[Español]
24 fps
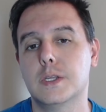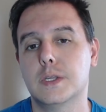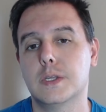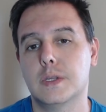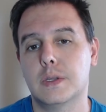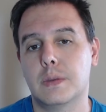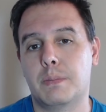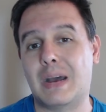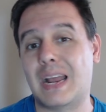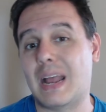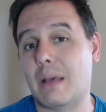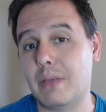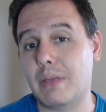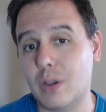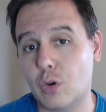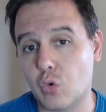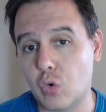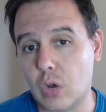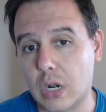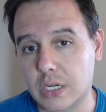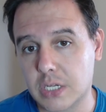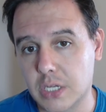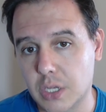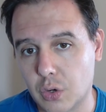para
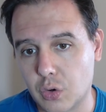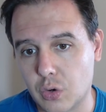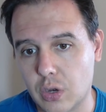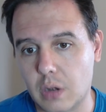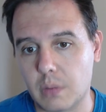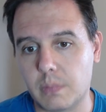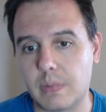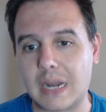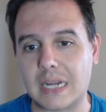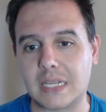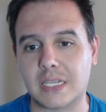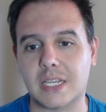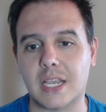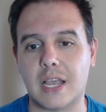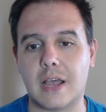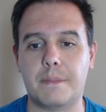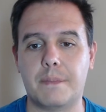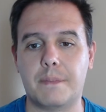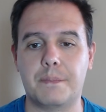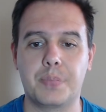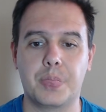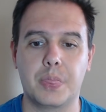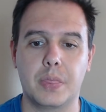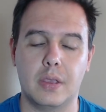vincularse con el
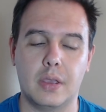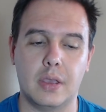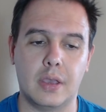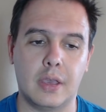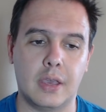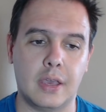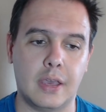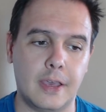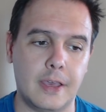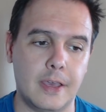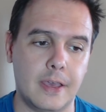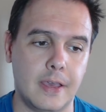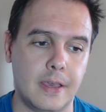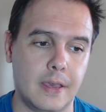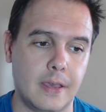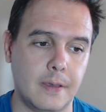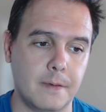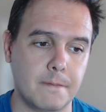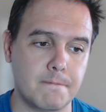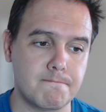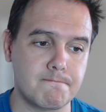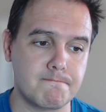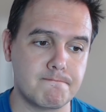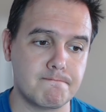Barça. Eh,
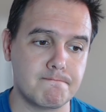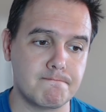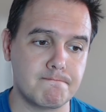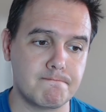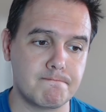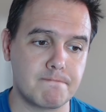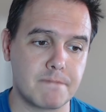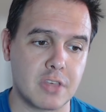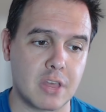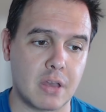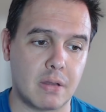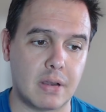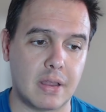se habla